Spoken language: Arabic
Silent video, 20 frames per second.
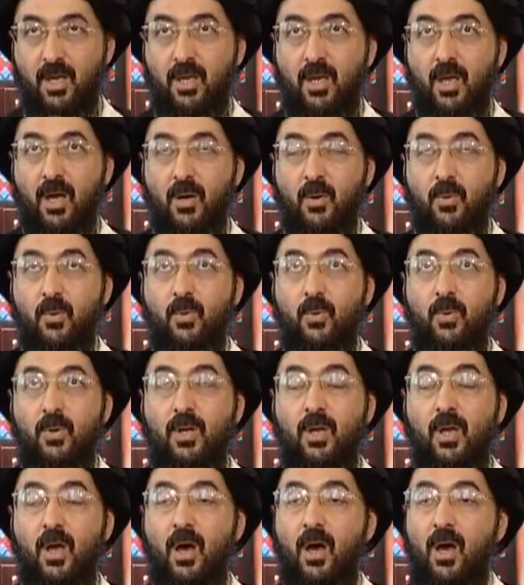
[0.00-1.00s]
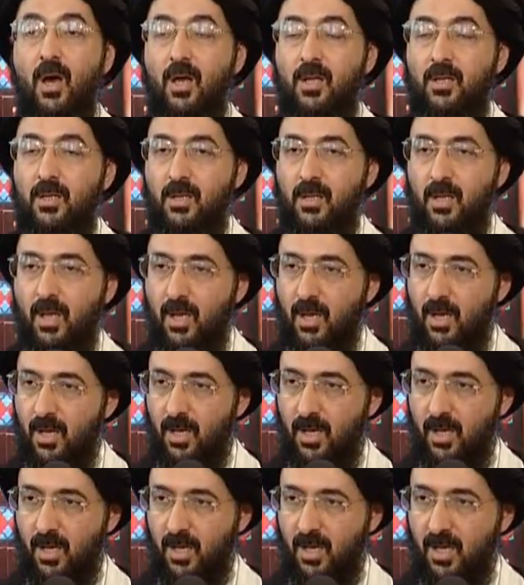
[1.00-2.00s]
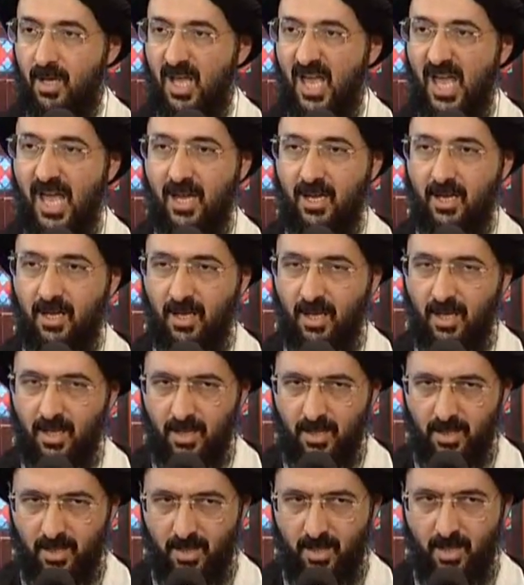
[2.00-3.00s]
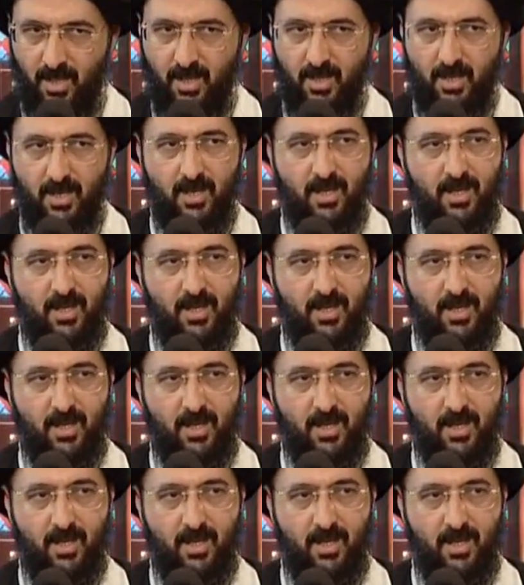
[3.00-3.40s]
يقول يا الله أنقذنا